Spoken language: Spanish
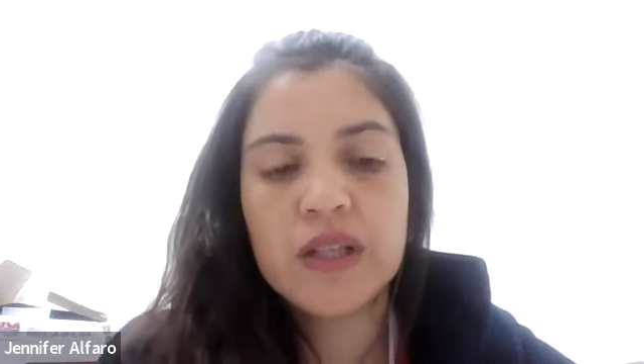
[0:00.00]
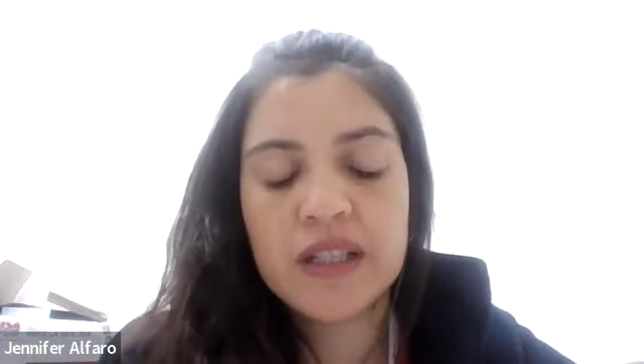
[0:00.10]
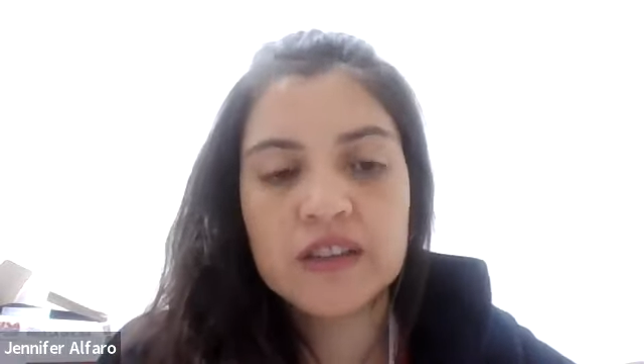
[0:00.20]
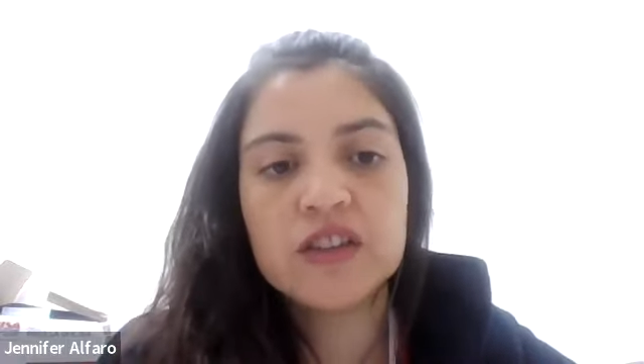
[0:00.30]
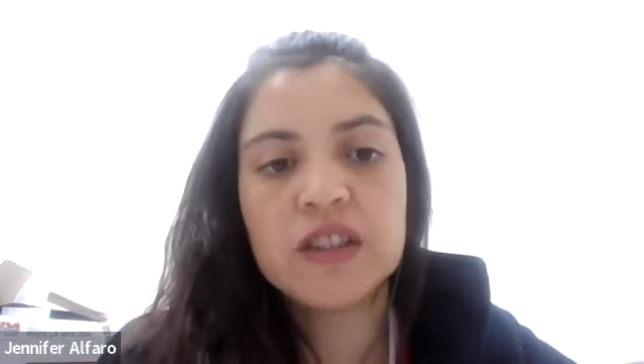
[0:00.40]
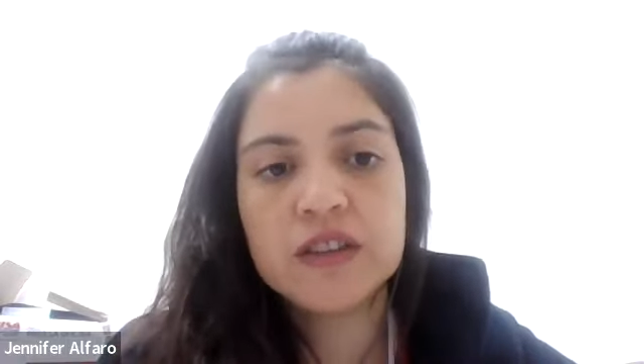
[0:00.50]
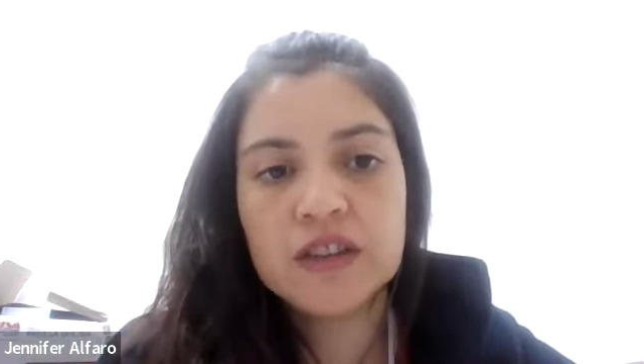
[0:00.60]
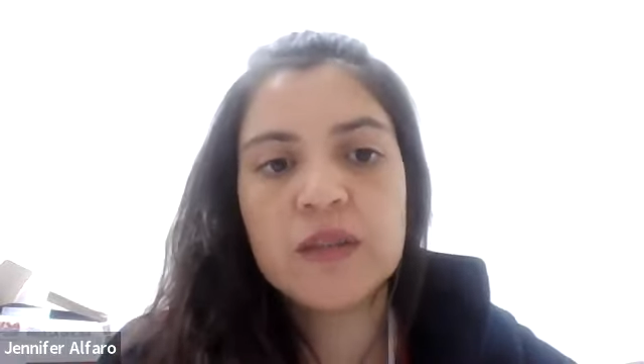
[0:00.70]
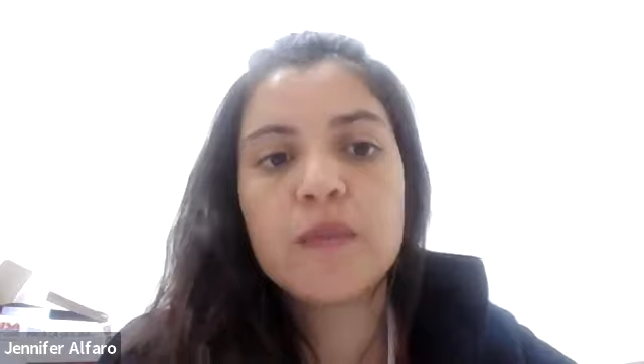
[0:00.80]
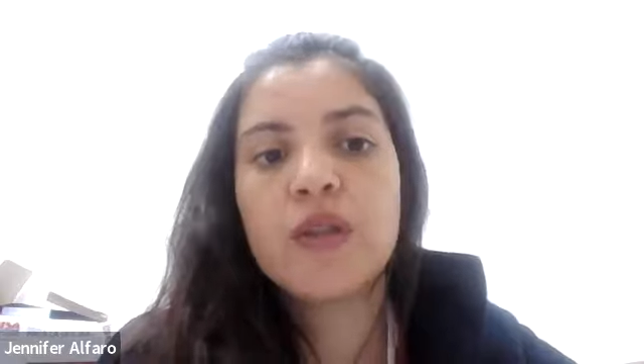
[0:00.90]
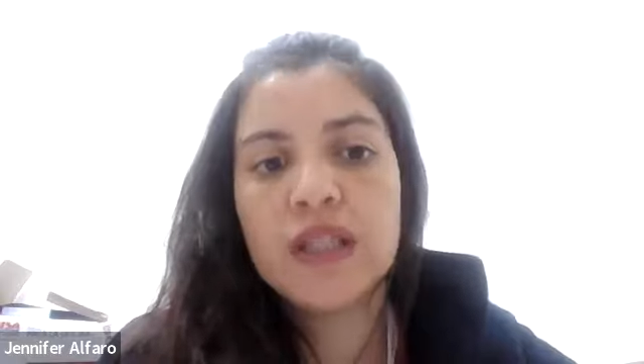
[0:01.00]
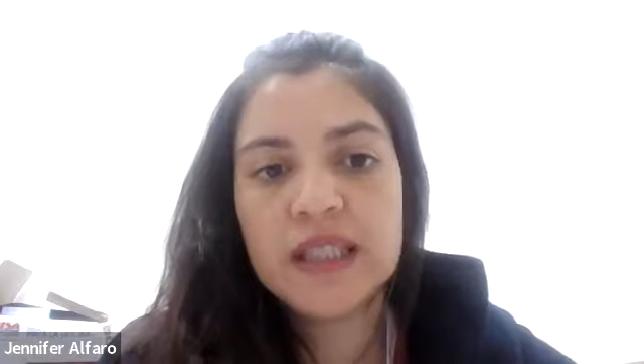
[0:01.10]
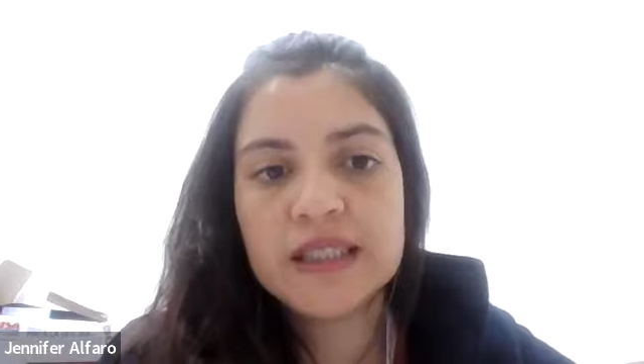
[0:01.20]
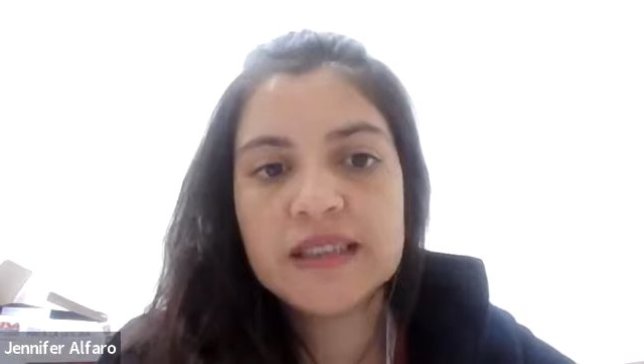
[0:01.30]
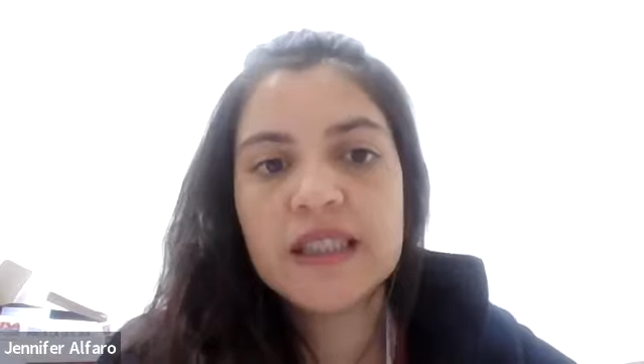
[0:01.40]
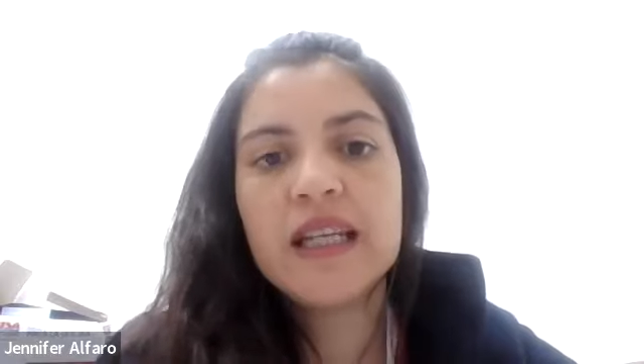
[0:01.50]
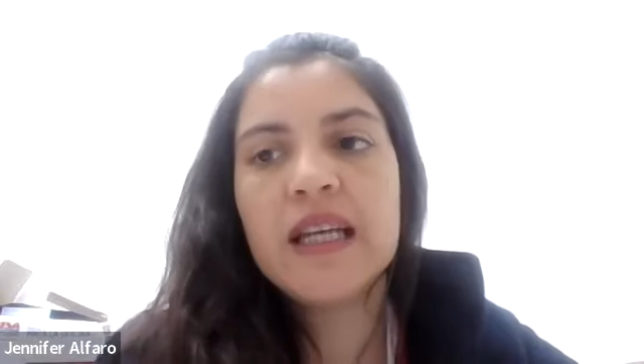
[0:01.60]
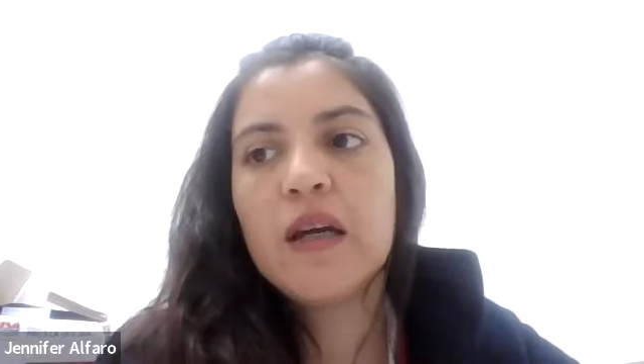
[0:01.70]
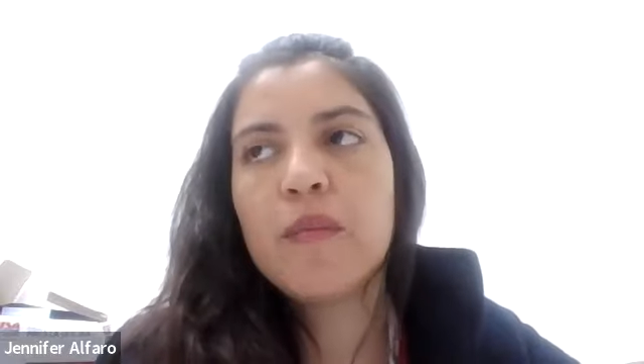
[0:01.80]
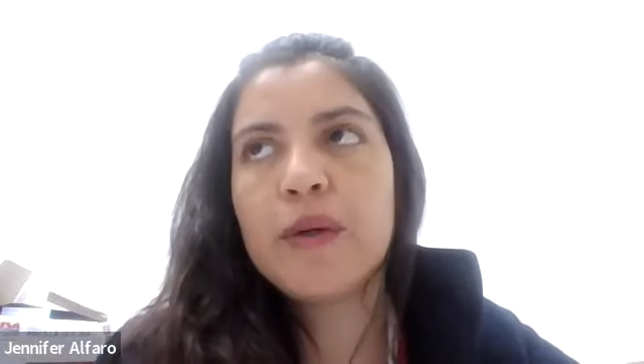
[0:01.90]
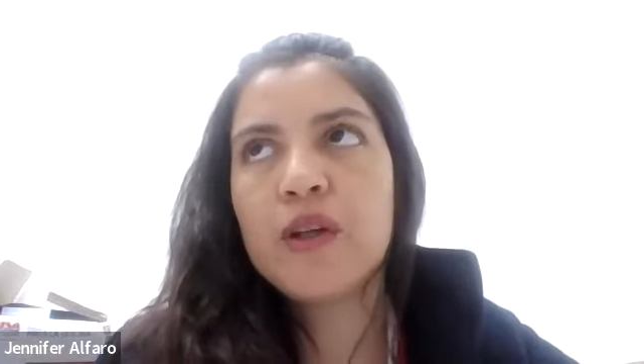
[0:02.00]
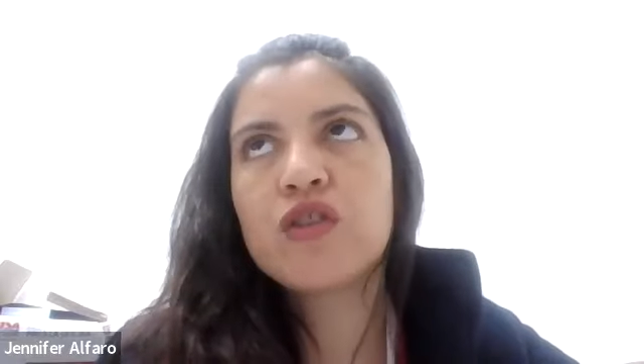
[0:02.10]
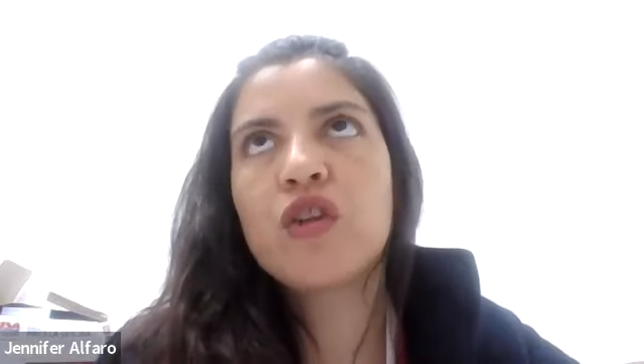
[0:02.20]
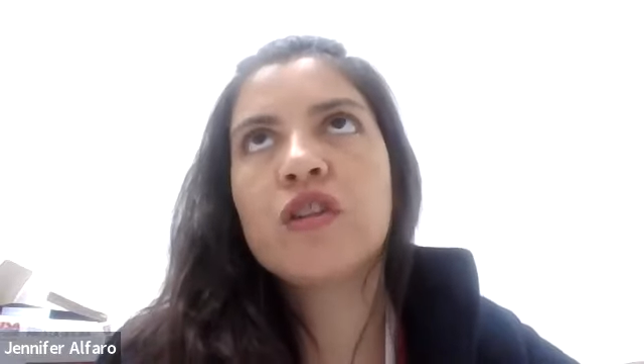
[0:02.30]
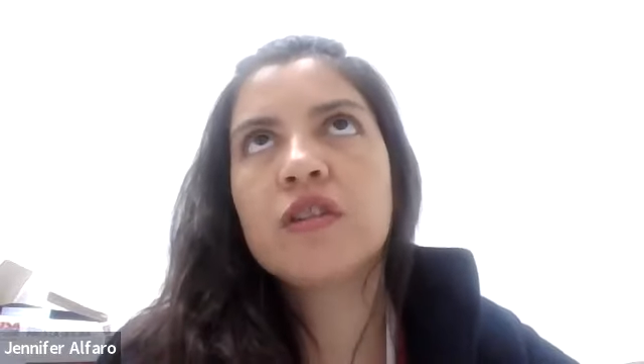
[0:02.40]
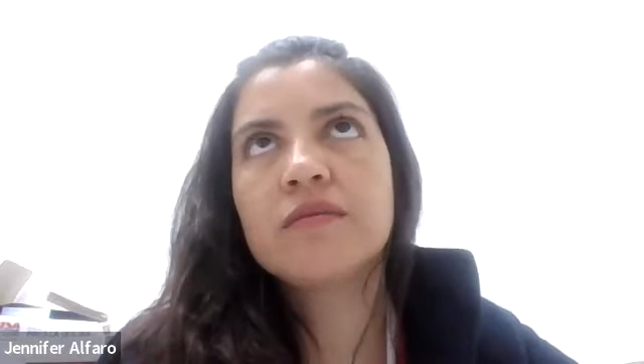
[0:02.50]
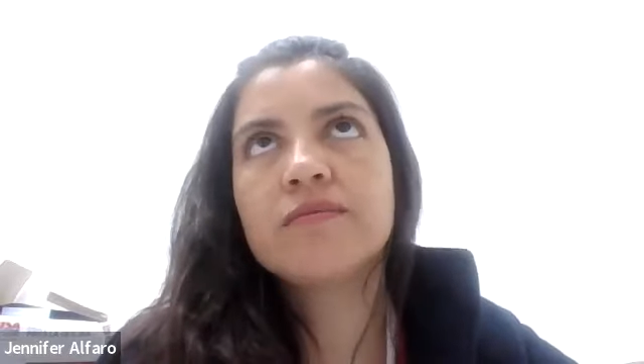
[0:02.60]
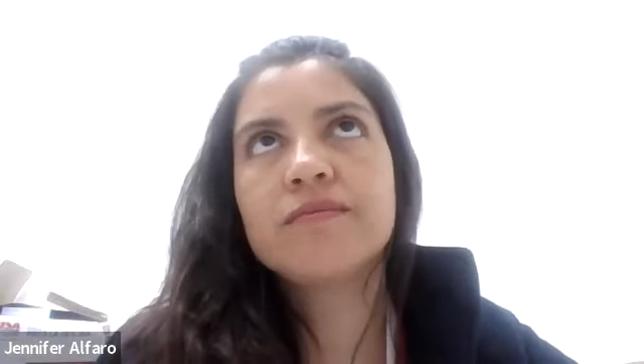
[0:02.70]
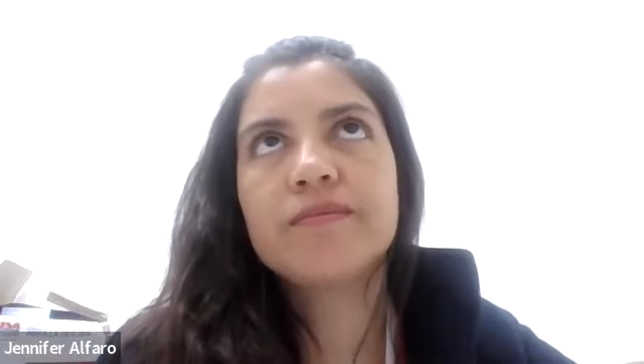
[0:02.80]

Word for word: una gran dotación de mujeres, pero son